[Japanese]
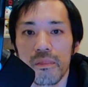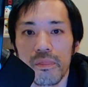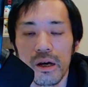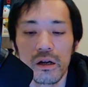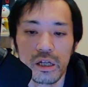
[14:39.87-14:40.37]

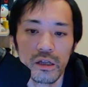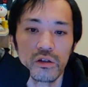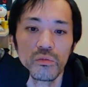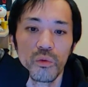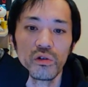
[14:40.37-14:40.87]
だから結
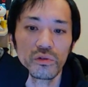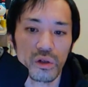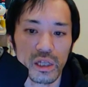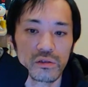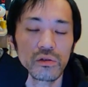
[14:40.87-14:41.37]
局僕の
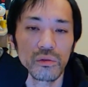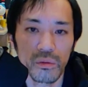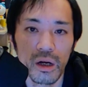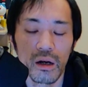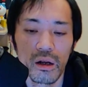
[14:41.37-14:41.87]
結論
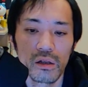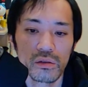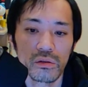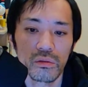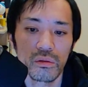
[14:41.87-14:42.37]
は
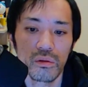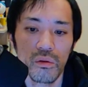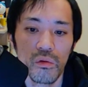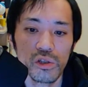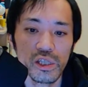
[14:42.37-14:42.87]
その
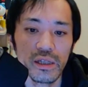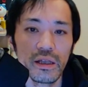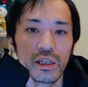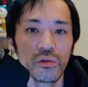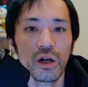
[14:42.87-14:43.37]
教え
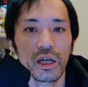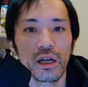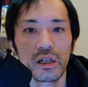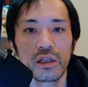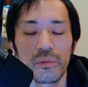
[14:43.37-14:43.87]
た人が
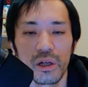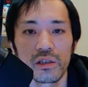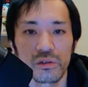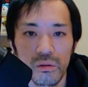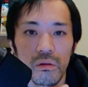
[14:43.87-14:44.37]
結果出ればいい
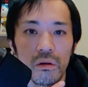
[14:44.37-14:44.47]
んですよ。